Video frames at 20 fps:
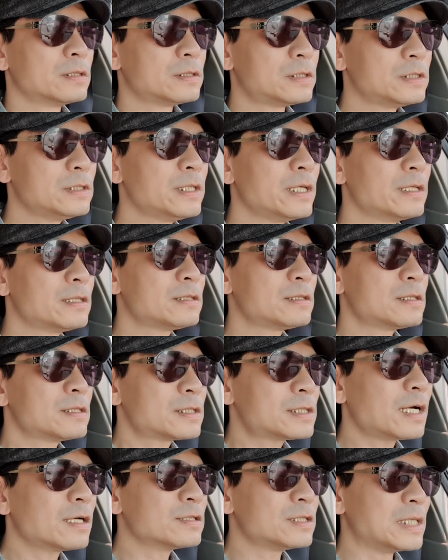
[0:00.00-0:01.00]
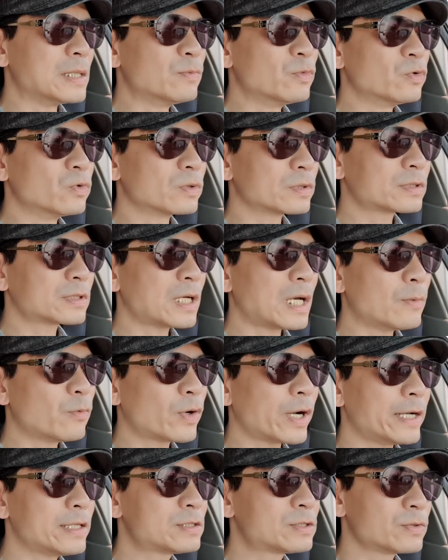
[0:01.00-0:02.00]
今天上节目该不
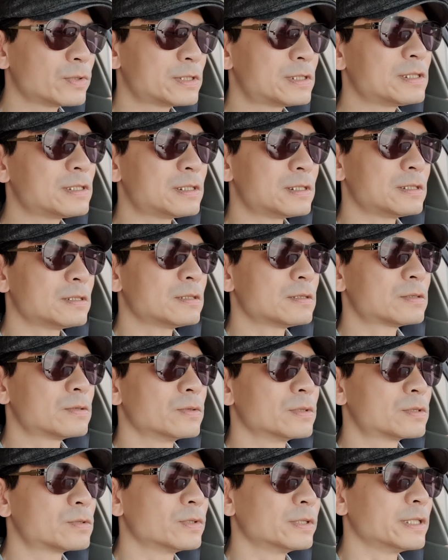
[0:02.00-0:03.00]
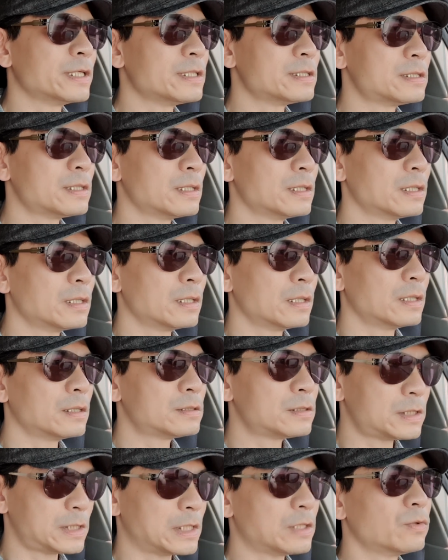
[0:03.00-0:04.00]
该做自己所做的一些
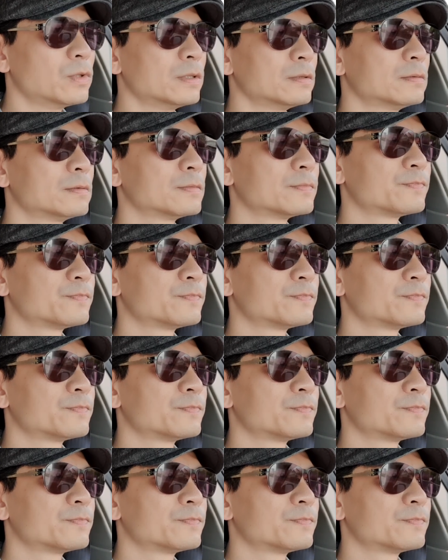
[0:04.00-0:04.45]
结论。